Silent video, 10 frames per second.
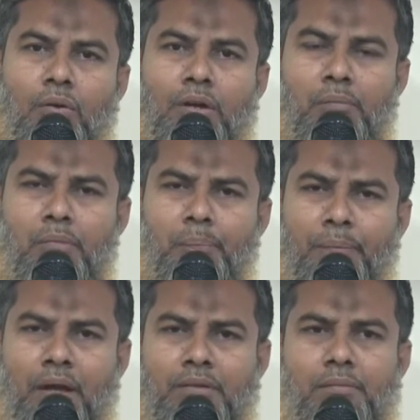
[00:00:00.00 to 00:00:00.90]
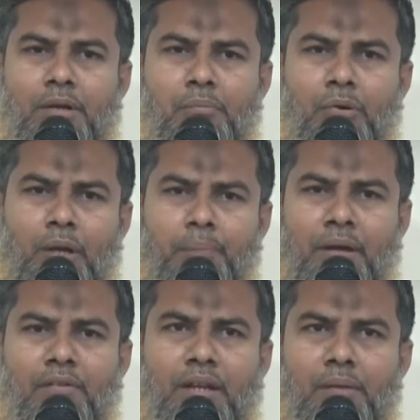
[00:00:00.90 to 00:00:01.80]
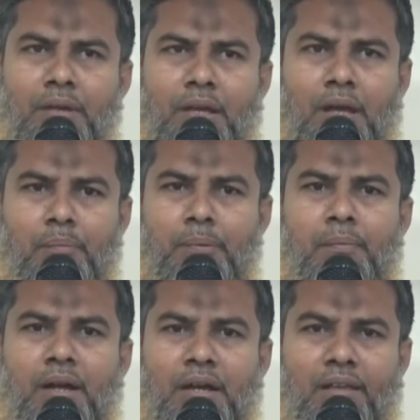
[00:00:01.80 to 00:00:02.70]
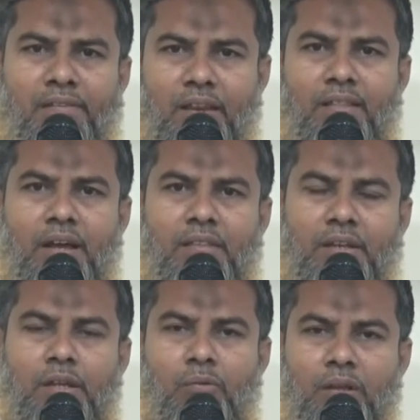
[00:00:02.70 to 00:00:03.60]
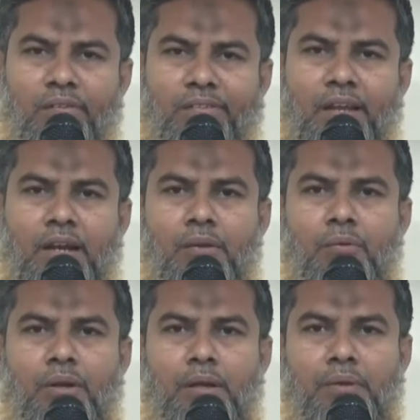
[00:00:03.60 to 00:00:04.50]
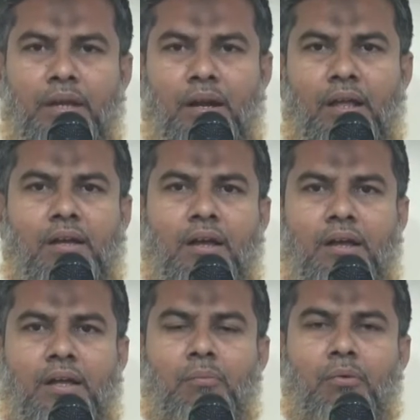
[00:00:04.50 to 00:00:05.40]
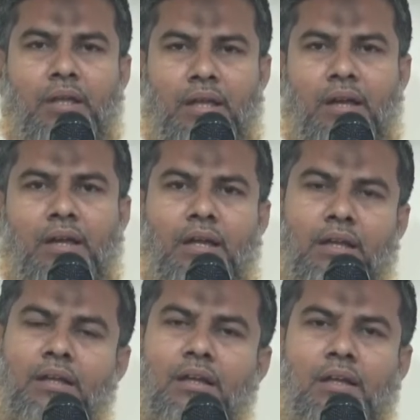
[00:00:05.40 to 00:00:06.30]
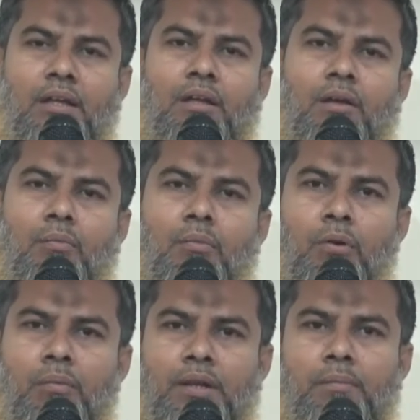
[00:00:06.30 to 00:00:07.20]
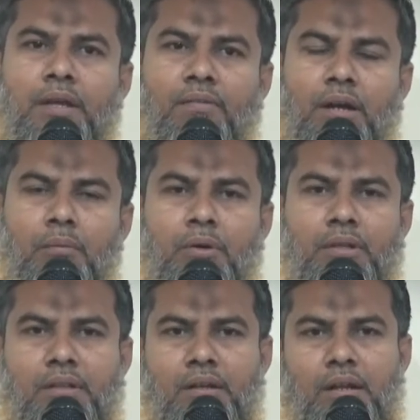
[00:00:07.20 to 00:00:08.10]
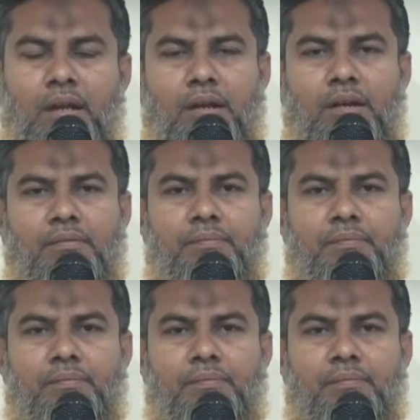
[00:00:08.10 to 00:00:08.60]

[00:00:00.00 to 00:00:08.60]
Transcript: நம்ம பார் நம்மளுடைய பார்வையில் மிக அற்பமாக சிறிதாக தெரியக்கூடிய விஷயங்களை கூட மிக அழகாக முறையாக முகமது நபி அவர்கள் போதித்திருக்கிறார்கள்